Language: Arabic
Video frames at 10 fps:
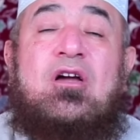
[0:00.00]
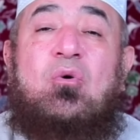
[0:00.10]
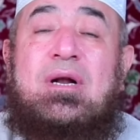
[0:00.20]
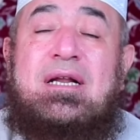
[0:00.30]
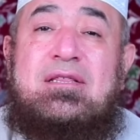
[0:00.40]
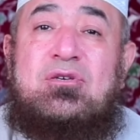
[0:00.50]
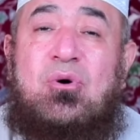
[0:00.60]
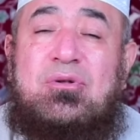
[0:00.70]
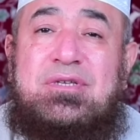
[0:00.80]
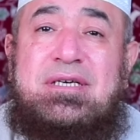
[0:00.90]
هو الذي
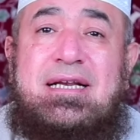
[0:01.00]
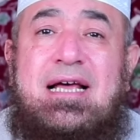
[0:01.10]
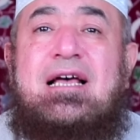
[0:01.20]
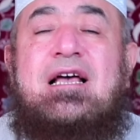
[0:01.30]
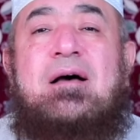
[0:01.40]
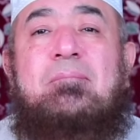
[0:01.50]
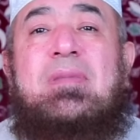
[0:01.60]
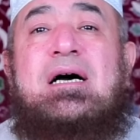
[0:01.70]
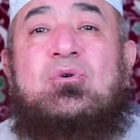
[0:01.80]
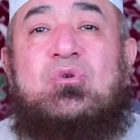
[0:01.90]
يعطينا
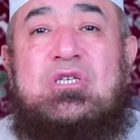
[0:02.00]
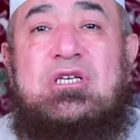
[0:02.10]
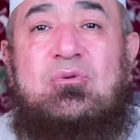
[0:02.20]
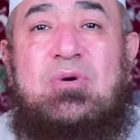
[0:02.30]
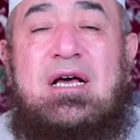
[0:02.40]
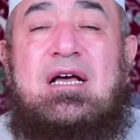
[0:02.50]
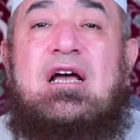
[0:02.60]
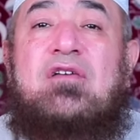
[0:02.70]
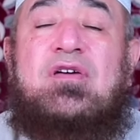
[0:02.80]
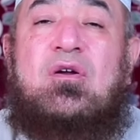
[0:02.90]
ما يصلحنا
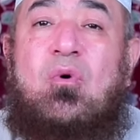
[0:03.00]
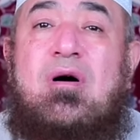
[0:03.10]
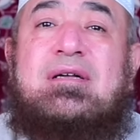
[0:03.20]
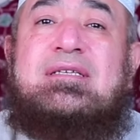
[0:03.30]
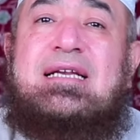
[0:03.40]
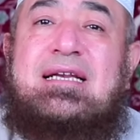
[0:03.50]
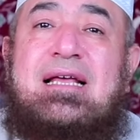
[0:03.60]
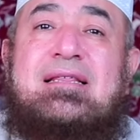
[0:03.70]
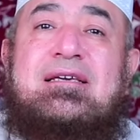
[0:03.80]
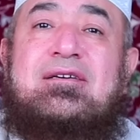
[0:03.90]
في الوقت
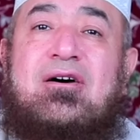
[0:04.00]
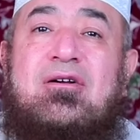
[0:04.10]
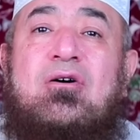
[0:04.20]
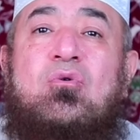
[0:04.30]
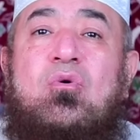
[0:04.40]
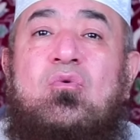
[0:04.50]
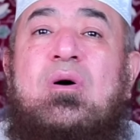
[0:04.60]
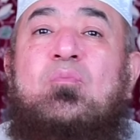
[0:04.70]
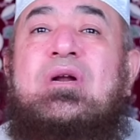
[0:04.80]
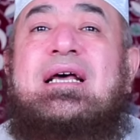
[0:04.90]
الذي يراه
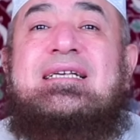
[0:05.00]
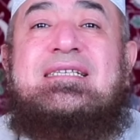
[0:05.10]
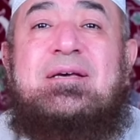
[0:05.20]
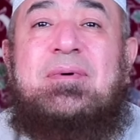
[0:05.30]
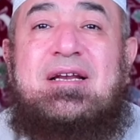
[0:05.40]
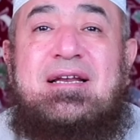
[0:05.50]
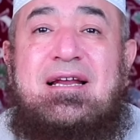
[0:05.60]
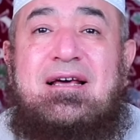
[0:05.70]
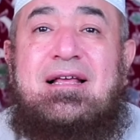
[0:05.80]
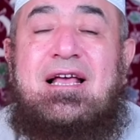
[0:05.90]
هو مناسبا
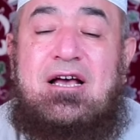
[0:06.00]
لنا